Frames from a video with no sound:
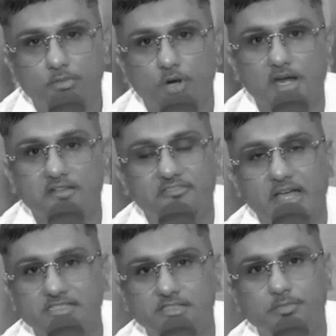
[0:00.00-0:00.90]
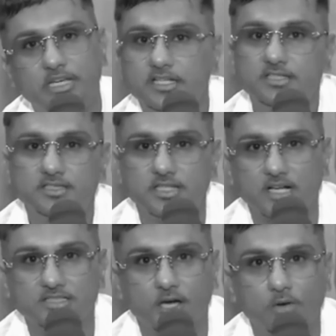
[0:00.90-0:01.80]
पुराने फैंस प्लीज़
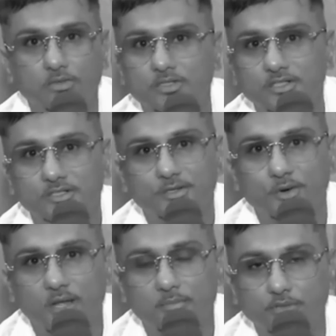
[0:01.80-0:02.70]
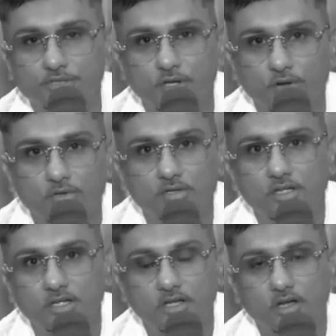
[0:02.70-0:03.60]
जाग जाओ थोड़ा पुश करो
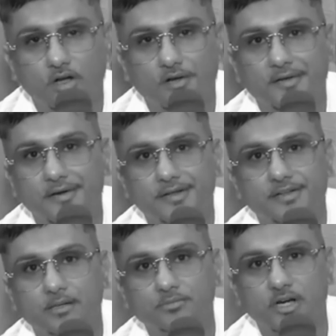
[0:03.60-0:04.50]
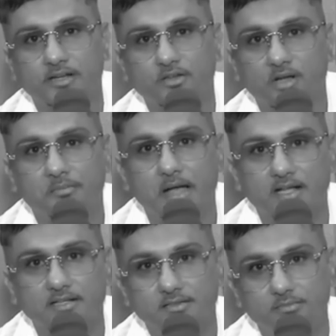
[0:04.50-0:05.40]
और आई एम ट्राइंग टू कम
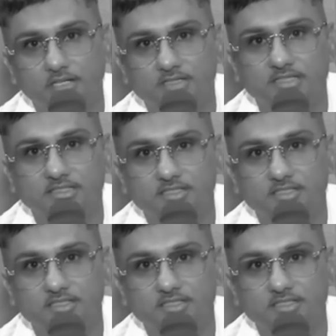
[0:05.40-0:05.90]
बैक ब्रदर्स एंड